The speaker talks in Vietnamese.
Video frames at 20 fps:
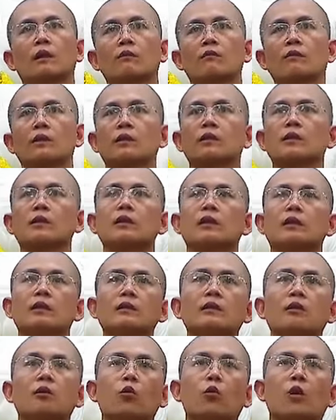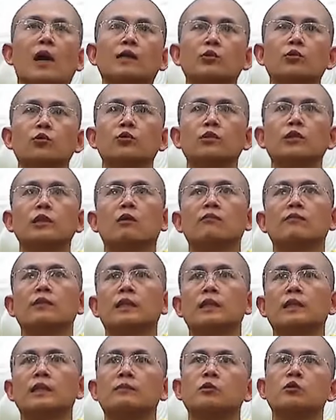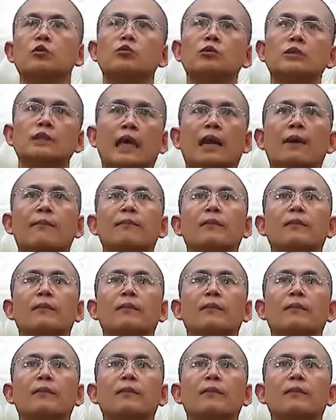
vậy nên là đừng quá chú trọng về điểm xúc chạm